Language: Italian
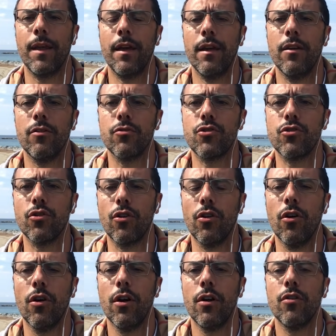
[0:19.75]
non,
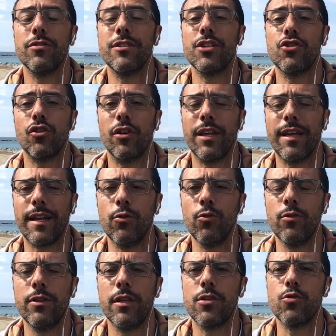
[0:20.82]
sono, non, si sono
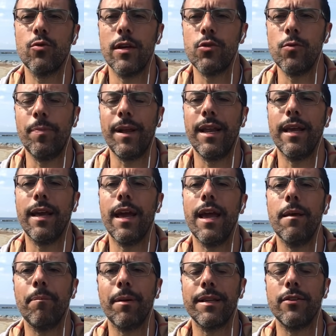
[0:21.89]
ricreduti sulla Super League e
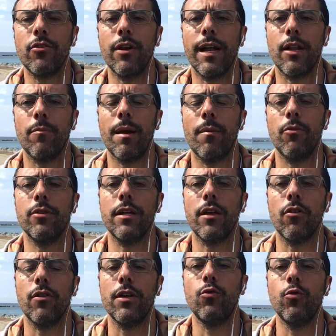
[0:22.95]
in particolare dobbiamo
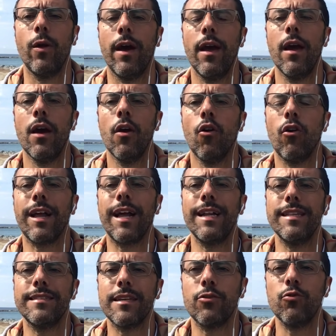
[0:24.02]
dirlo i due
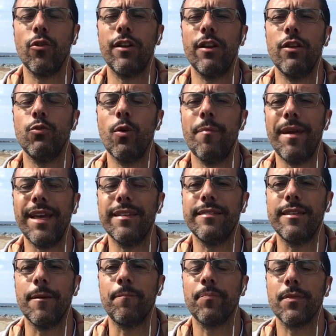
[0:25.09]
organizzatori, le due
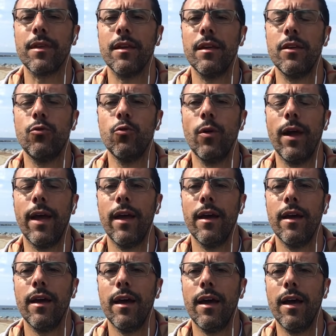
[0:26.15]
menti, i due
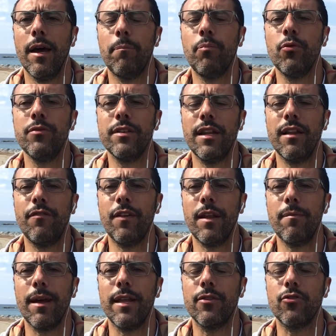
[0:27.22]
eh, punti di
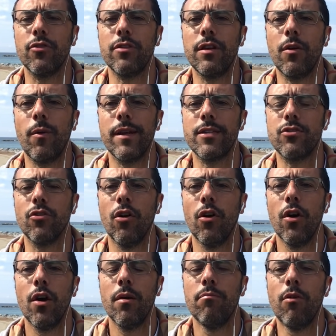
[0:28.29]
riferimento di questo
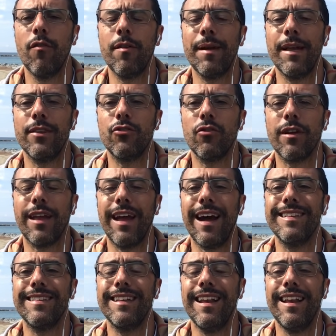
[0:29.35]
movimento che
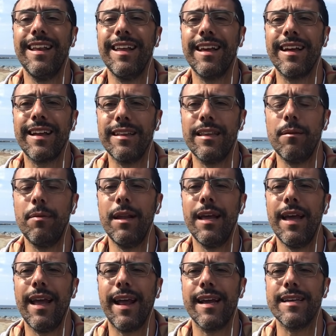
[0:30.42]
ha
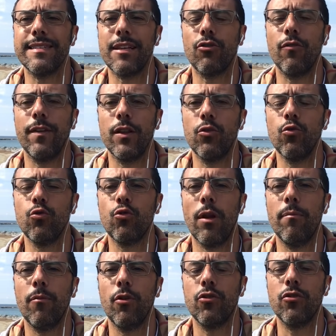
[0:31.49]
dell'incredibile e che è stato venduto al
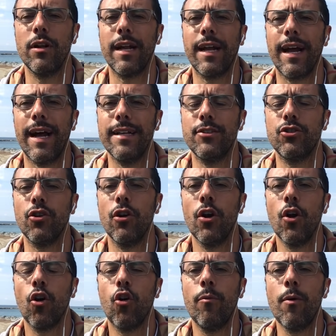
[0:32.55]
mondo del calcio
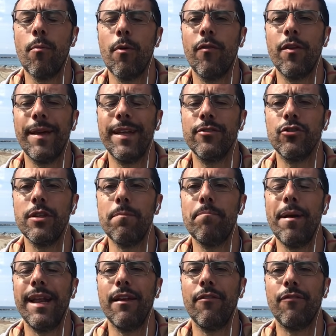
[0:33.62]
come un movimento di
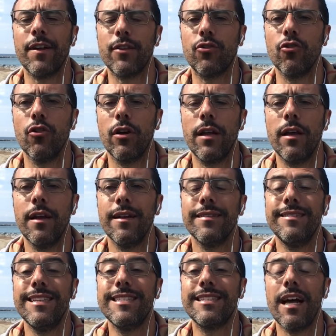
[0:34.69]
benefattori,
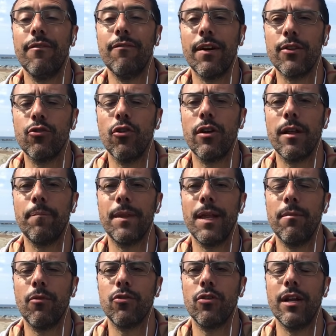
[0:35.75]
di salvatori del
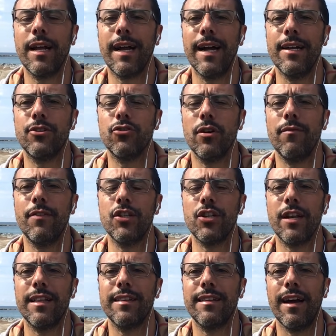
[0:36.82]
mondo del calcio, invece
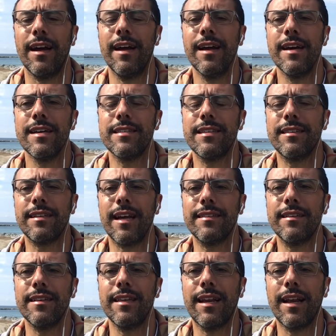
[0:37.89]
in realtà si
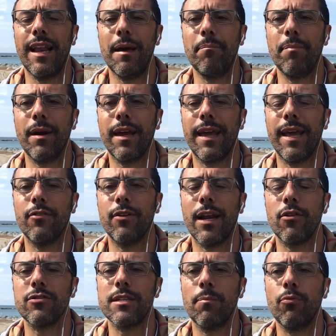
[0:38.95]
tratta di club che non
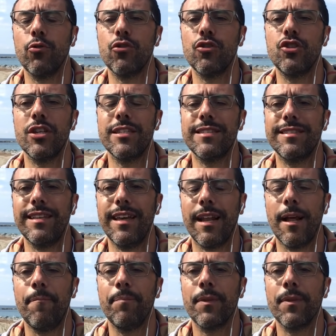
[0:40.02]
hanno saputo gestire